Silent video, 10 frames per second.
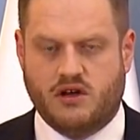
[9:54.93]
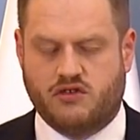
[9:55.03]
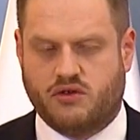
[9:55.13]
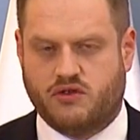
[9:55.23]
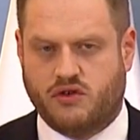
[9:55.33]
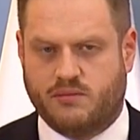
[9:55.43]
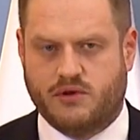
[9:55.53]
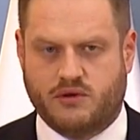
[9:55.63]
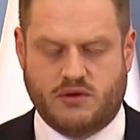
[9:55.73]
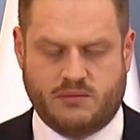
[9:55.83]
że
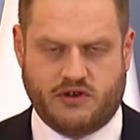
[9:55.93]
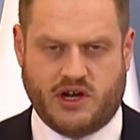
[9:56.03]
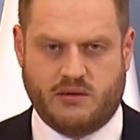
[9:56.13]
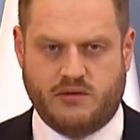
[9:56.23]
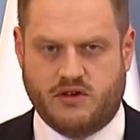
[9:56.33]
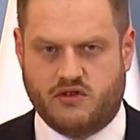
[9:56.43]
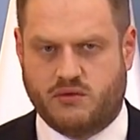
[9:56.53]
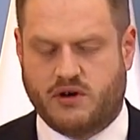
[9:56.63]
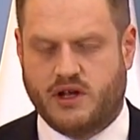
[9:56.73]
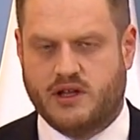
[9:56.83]
osoby, które przyjechały do nas z
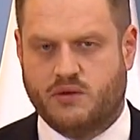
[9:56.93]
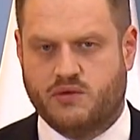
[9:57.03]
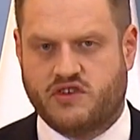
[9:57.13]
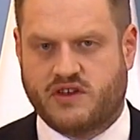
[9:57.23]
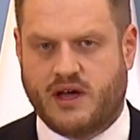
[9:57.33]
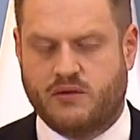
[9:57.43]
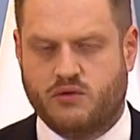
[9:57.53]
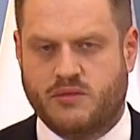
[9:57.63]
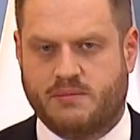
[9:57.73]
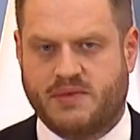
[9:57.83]
Ukrainy, uzyskają
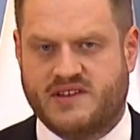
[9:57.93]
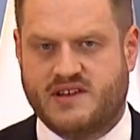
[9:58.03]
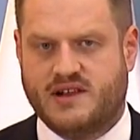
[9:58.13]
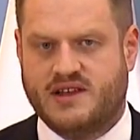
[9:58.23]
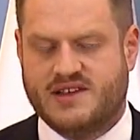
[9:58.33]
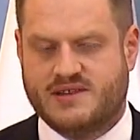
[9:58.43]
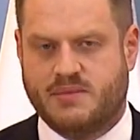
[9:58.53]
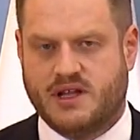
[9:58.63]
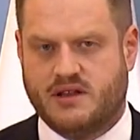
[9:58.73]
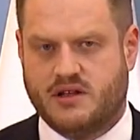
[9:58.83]
numer PESEL
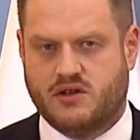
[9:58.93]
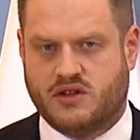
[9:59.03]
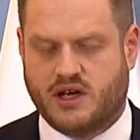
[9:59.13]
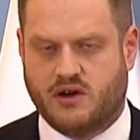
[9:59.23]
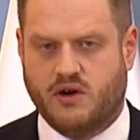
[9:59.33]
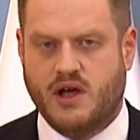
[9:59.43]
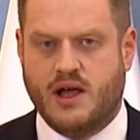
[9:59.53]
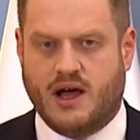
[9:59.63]
niezbędny do tego,